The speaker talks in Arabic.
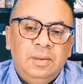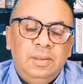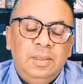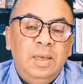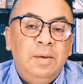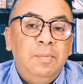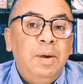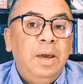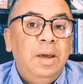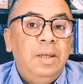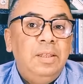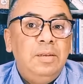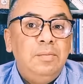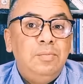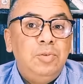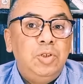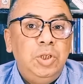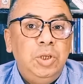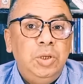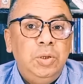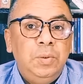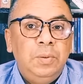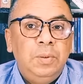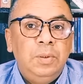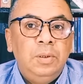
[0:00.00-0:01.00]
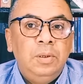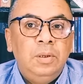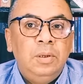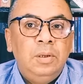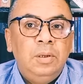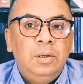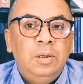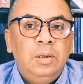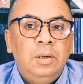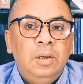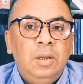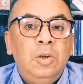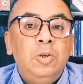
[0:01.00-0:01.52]
دابا غادي نمشيو
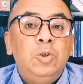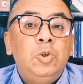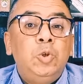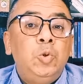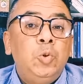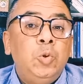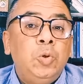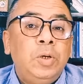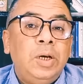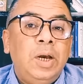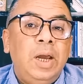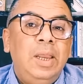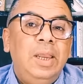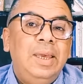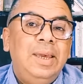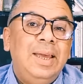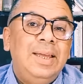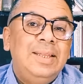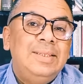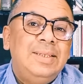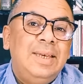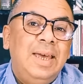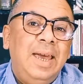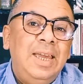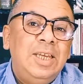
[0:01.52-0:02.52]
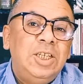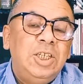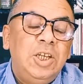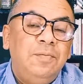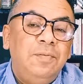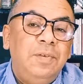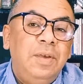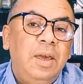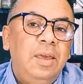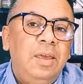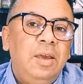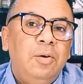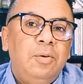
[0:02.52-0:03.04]
للشقة اللي كانت عايشة
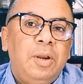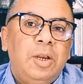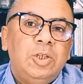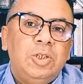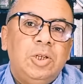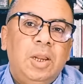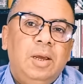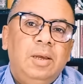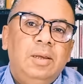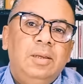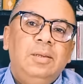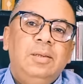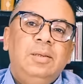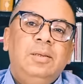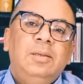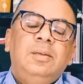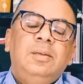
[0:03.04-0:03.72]
فيها هي وراجلها